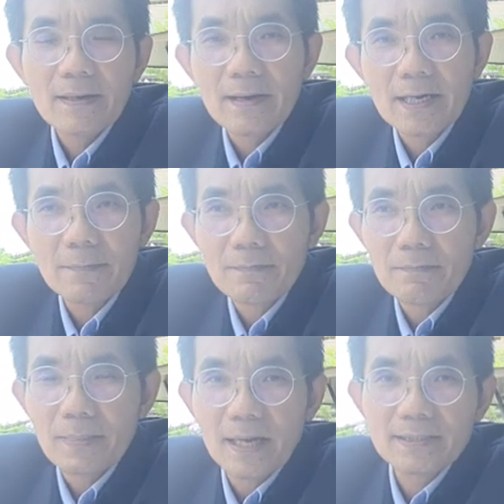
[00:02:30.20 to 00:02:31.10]
นะครับ
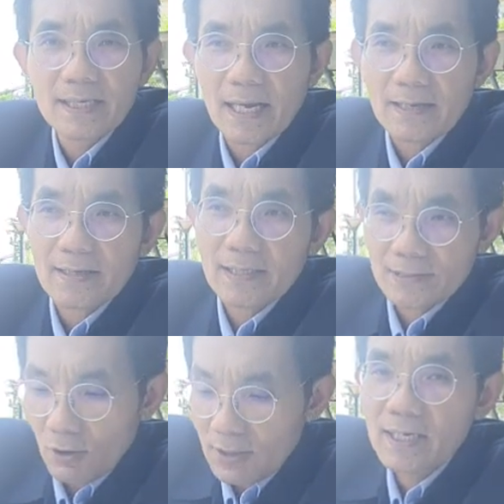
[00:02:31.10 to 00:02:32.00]
มาจากนะ
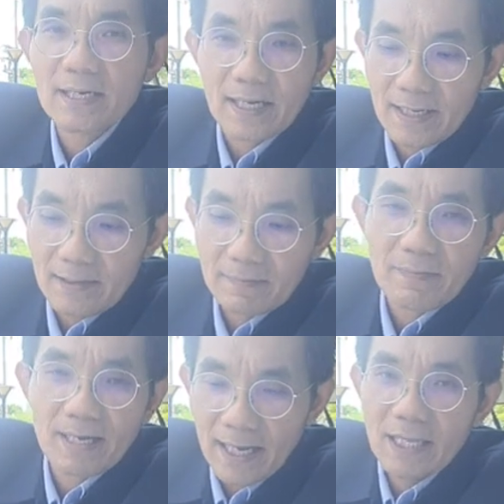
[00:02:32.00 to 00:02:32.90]
สองเงื่อนไข
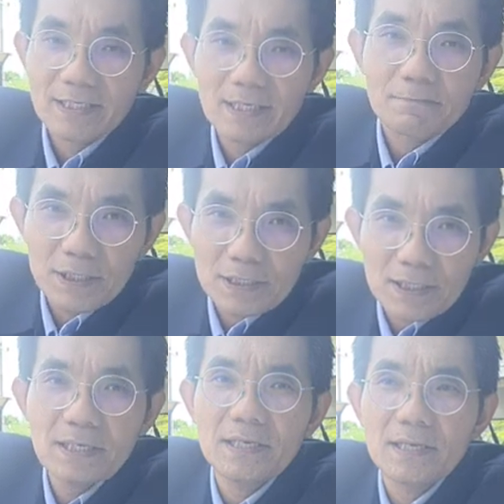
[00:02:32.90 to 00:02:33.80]
ปัญหาในเชิงพื้น
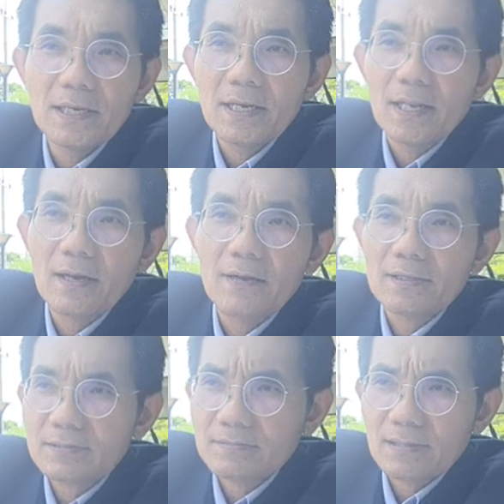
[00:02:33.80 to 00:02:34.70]
ที่ แล้วก็
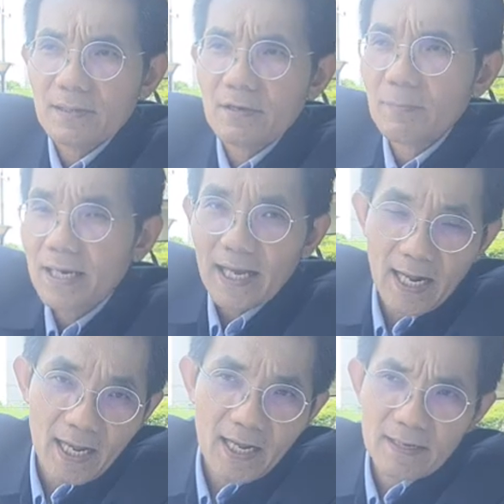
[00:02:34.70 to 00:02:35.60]
แล้วก็ปัญ
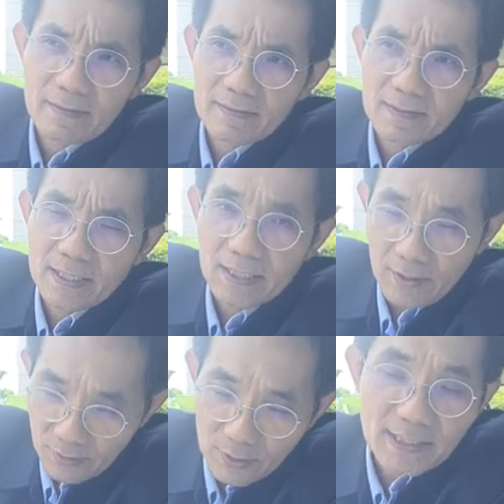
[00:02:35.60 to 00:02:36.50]
หาใน
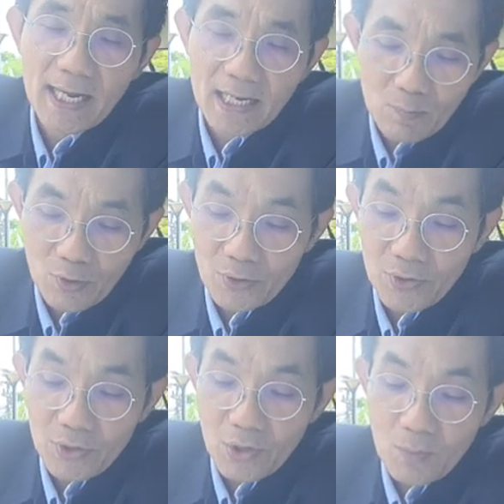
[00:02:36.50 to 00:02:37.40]
เชิงโครงสร้างข้างบน
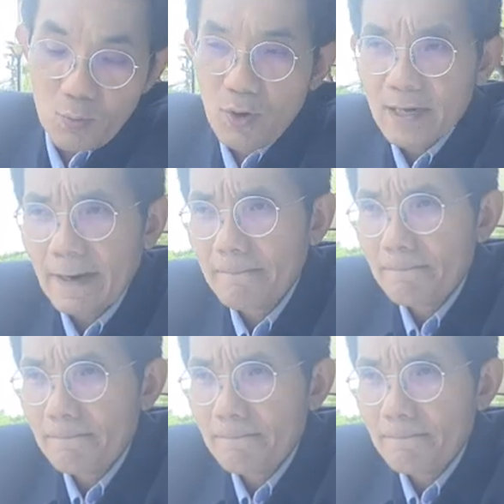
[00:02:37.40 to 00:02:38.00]
บวกกับ